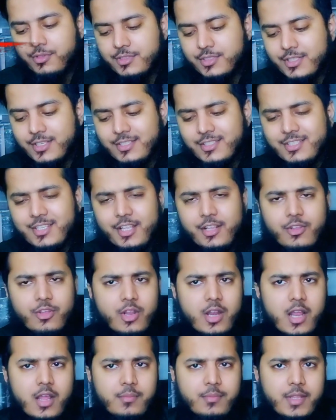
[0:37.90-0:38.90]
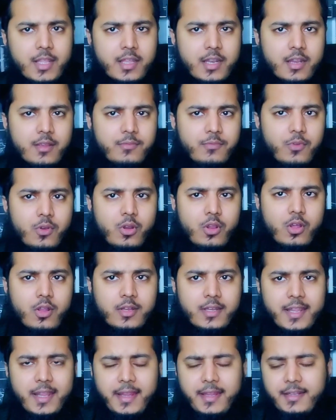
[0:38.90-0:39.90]
दोस्त तनसीर और आप देख रहे हैं फुल
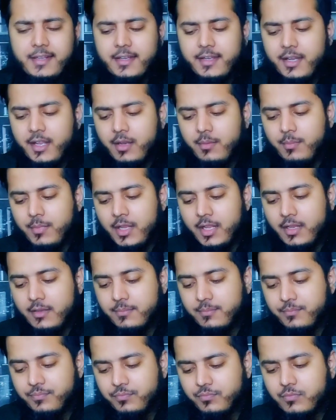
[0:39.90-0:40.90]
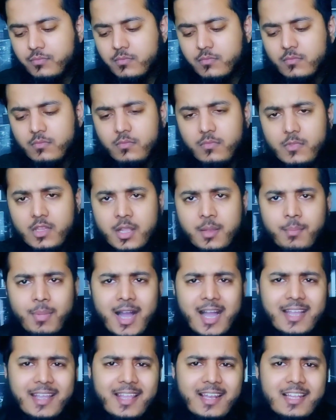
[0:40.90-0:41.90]
ऑन एंटरटेनमेंट
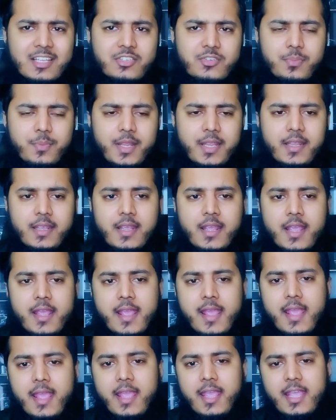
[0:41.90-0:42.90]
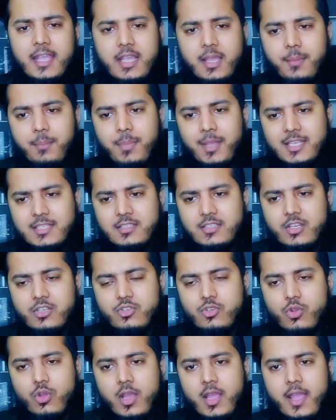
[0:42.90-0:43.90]
भाग्यलक्ष्मी एक बेस्ट
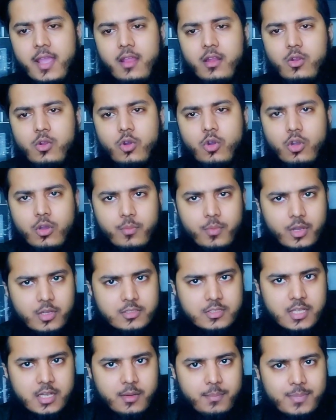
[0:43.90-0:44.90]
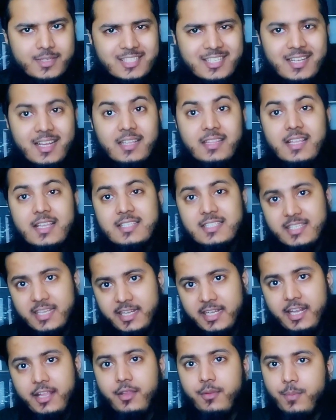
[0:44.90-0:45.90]
शो है लोगों को बहुत ज़्यादा पसंद आता है
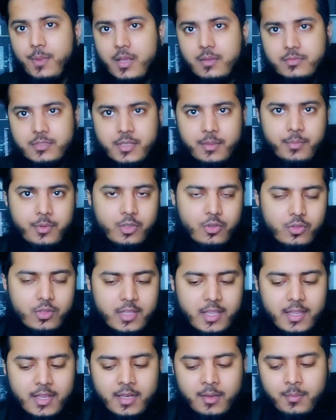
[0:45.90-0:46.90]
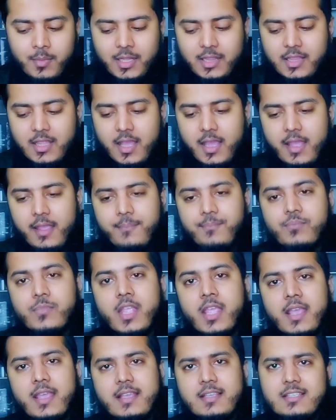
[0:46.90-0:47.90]
जी टी पर आप सभी को देखने मिलता है
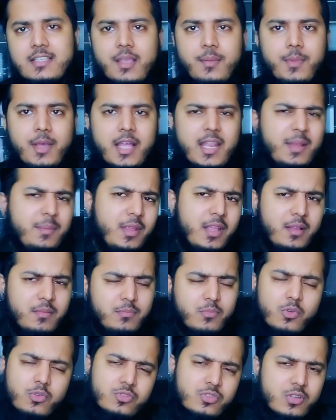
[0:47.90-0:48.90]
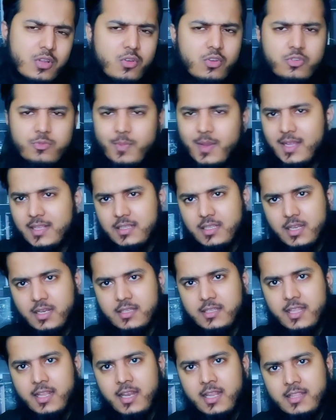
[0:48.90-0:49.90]
इसके बारे में हम कुछ ना कुछ बात
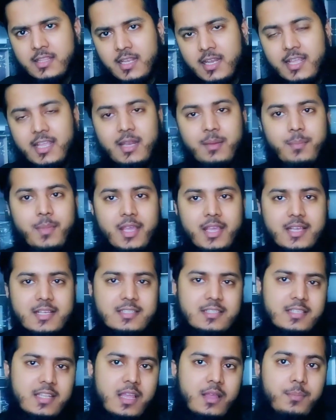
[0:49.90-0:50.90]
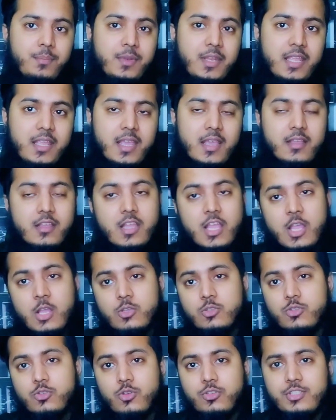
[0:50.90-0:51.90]
करते रहते लेकिन मेकर्स ने अपनी क्या
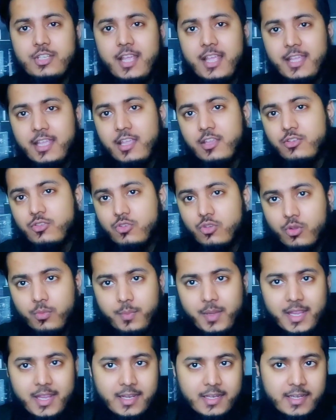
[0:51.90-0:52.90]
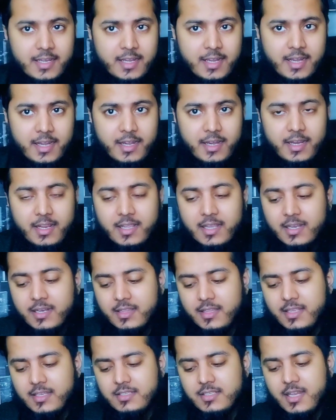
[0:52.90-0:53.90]
सोचा है कि इस शो में एक नई एंट्री कर
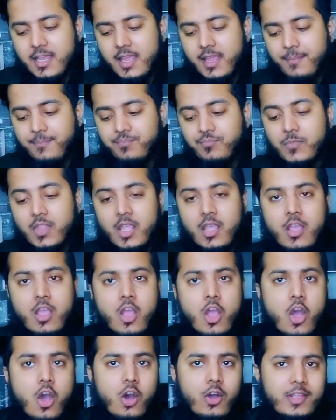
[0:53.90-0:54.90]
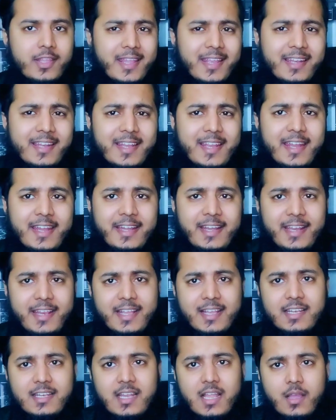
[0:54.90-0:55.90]
दी जाए और ये नई एंट्री
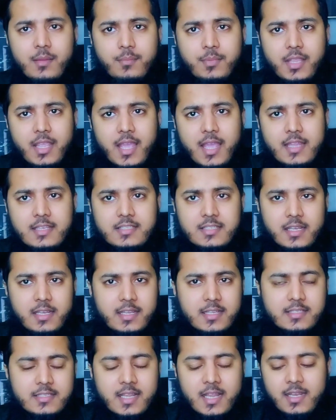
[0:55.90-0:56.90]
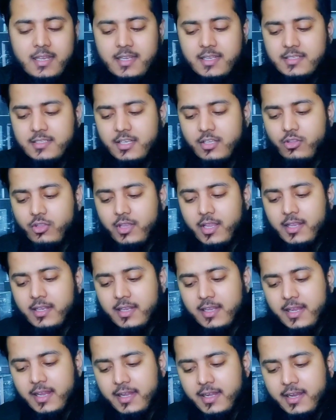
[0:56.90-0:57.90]
का नाम क्या है चलिए जान लीजिए तो ये
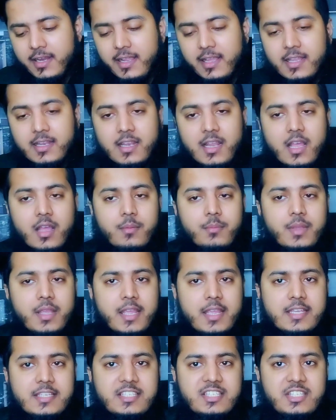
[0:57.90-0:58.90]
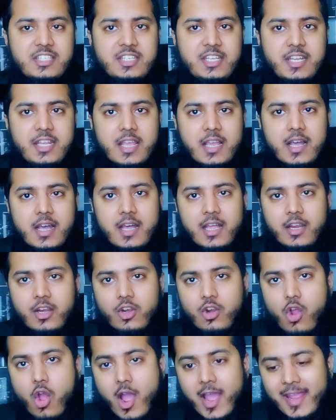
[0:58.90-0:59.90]
नई एंट्री का नाम है जिया
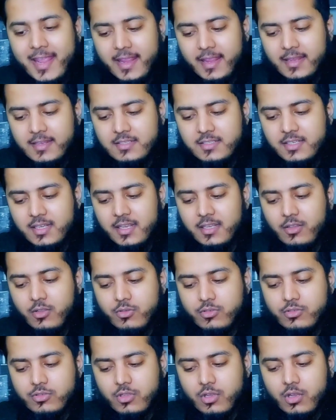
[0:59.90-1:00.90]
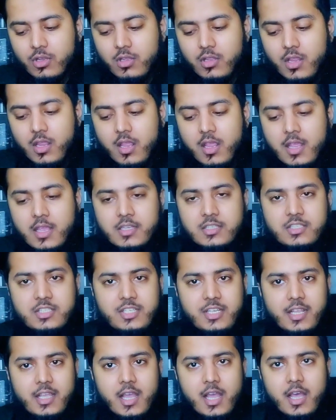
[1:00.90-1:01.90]
रॉय जी हाँ दोस्तों
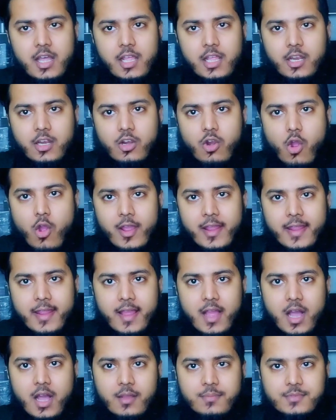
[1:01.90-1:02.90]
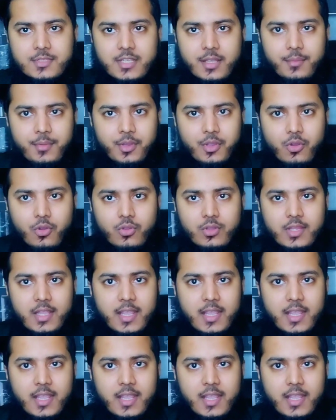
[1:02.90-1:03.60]
जिया रॉय आप सभी को